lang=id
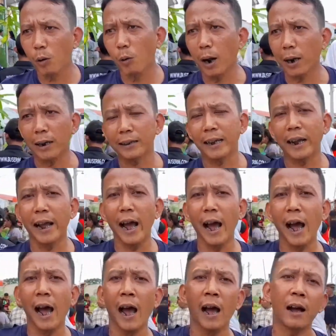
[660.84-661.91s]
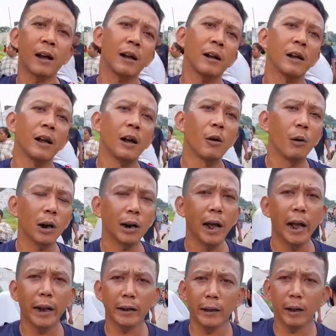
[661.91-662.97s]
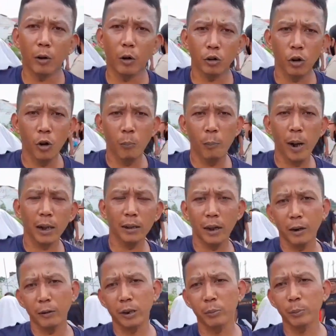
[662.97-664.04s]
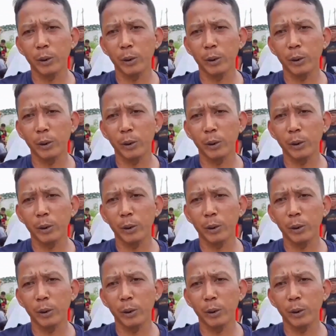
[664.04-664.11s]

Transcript: warga saya, warga RT 04 RW